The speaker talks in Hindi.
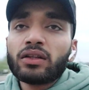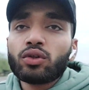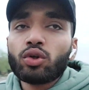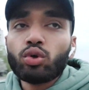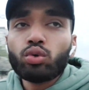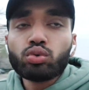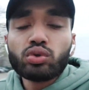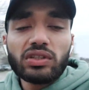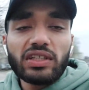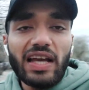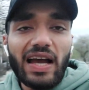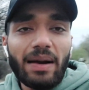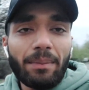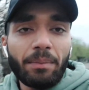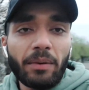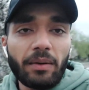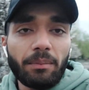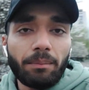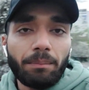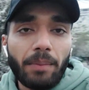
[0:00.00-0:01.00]
तो उनसे
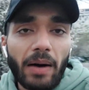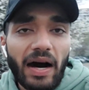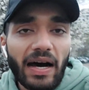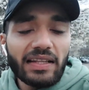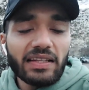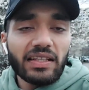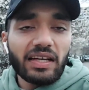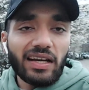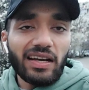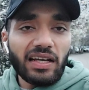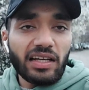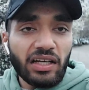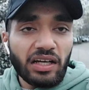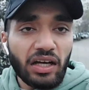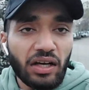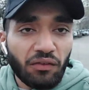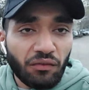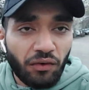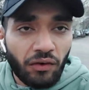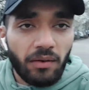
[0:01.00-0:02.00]
आप बात करें
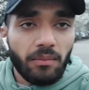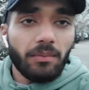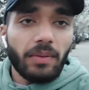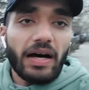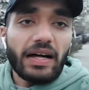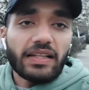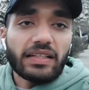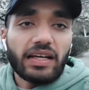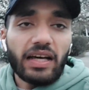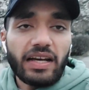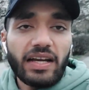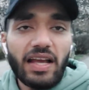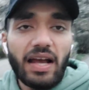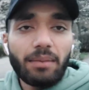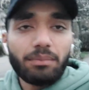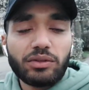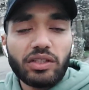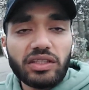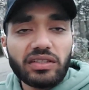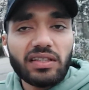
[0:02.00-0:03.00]
कन्फर्म बात करें
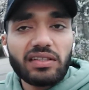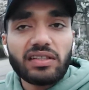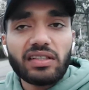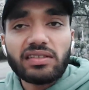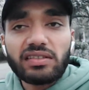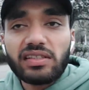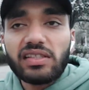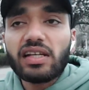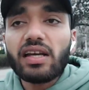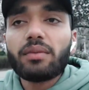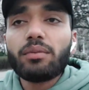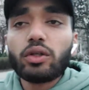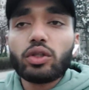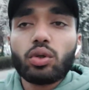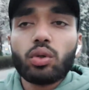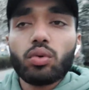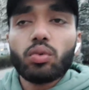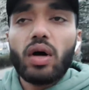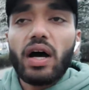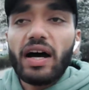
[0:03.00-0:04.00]
आप जिस एजेंसी के भी
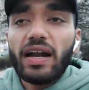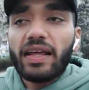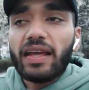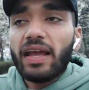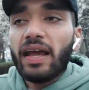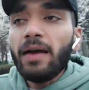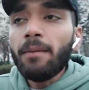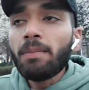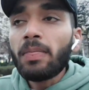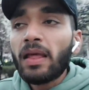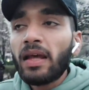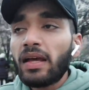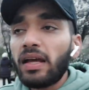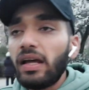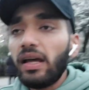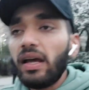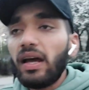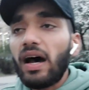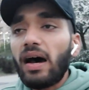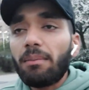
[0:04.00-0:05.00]
थ्रू आ रहे
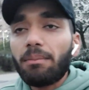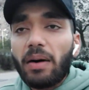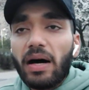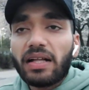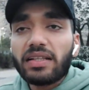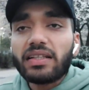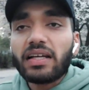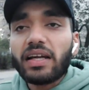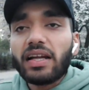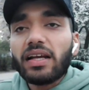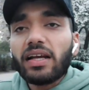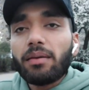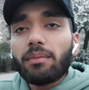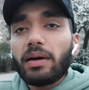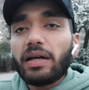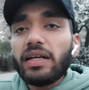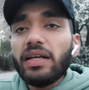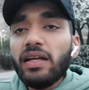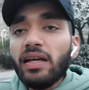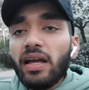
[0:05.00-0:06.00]
हैं आप बात करें कि
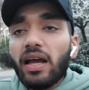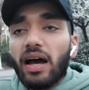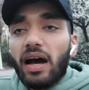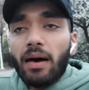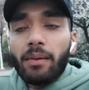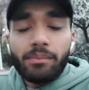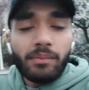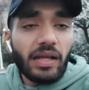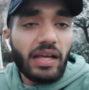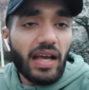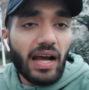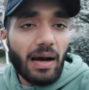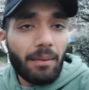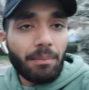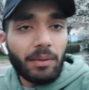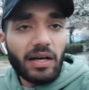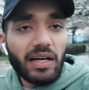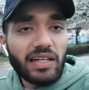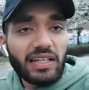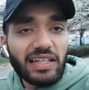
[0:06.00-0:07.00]
भाई हमने
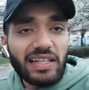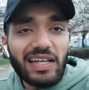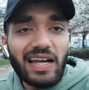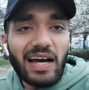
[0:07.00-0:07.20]
अपना